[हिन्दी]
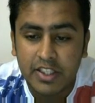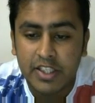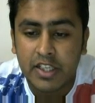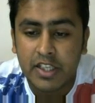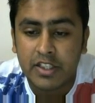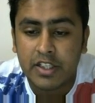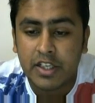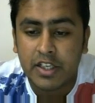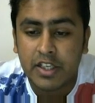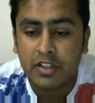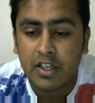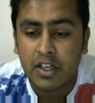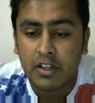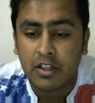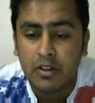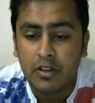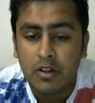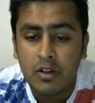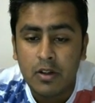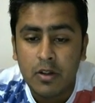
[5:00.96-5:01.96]
तेजा जी के
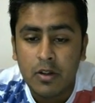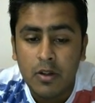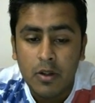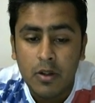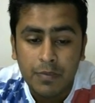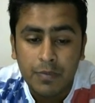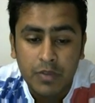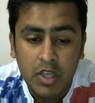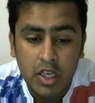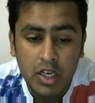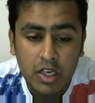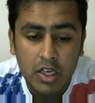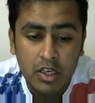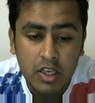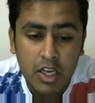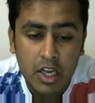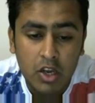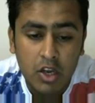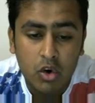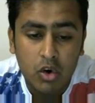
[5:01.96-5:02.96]
साथ कि
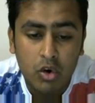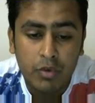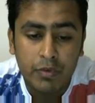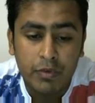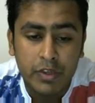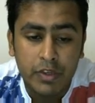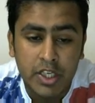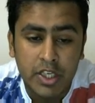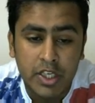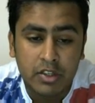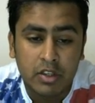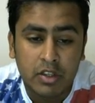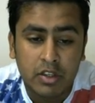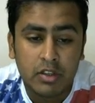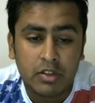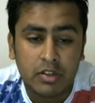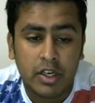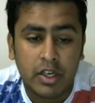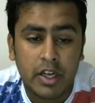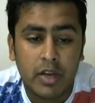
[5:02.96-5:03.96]
इनकी और विजय
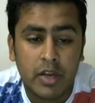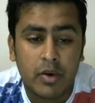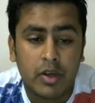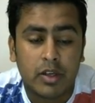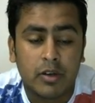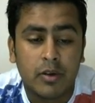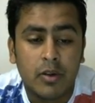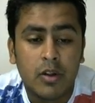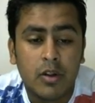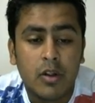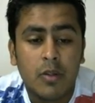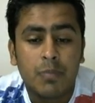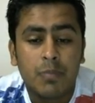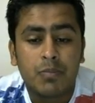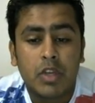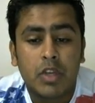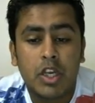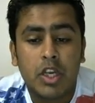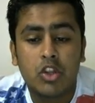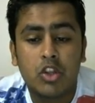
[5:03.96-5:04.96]
संगेवर
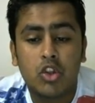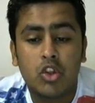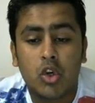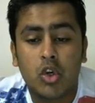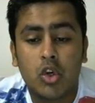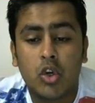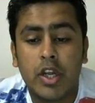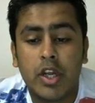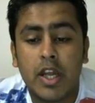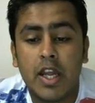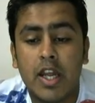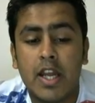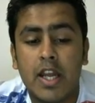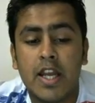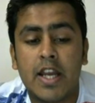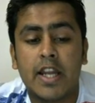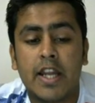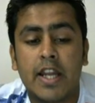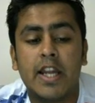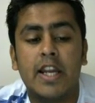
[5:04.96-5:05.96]
इन दोनों ने
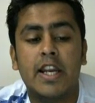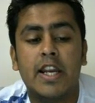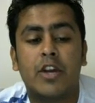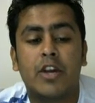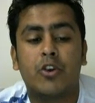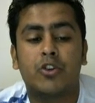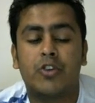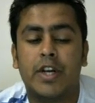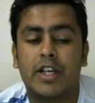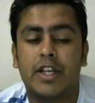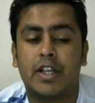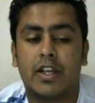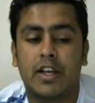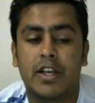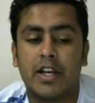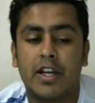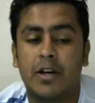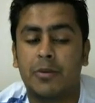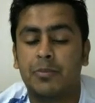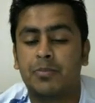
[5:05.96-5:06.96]
एक ही लीग को ज्वाइन कर
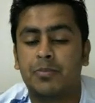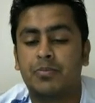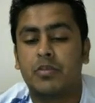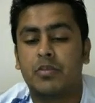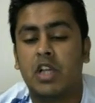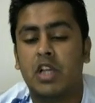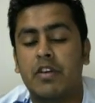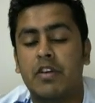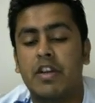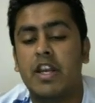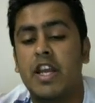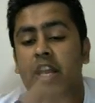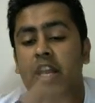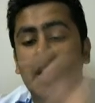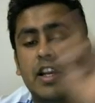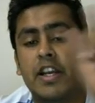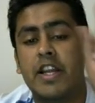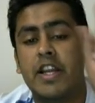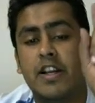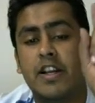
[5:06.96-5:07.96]
लिया मतलब
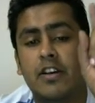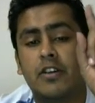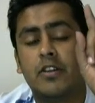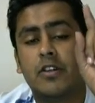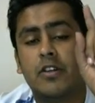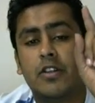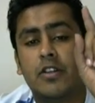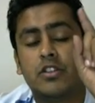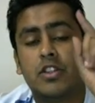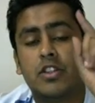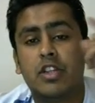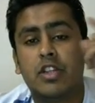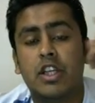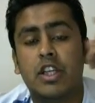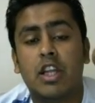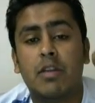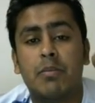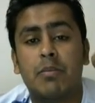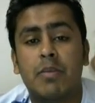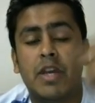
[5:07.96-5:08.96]
एक लीग जिसके
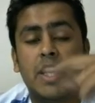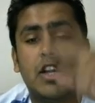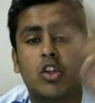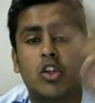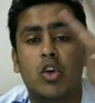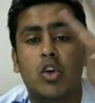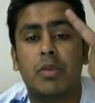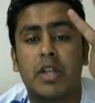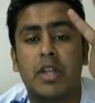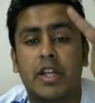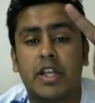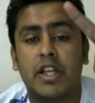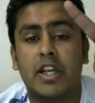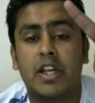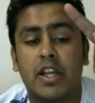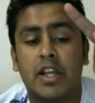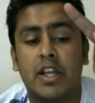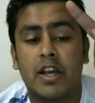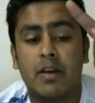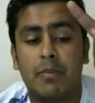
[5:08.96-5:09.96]
अंदर मेरे दो प्लेयर खेल
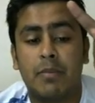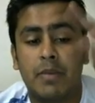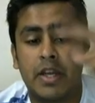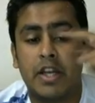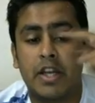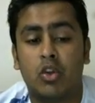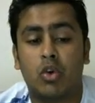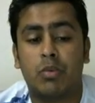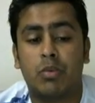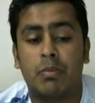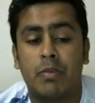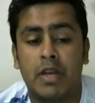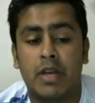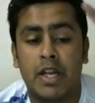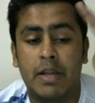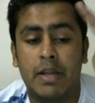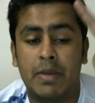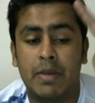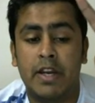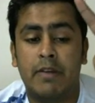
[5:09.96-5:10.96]
रहे हैं मेरी दो
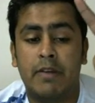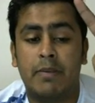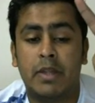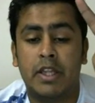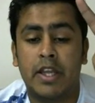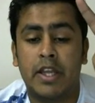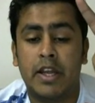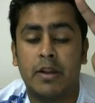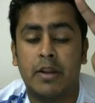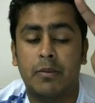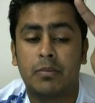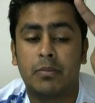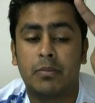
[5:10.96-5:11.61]
मेरे मेरी बंदे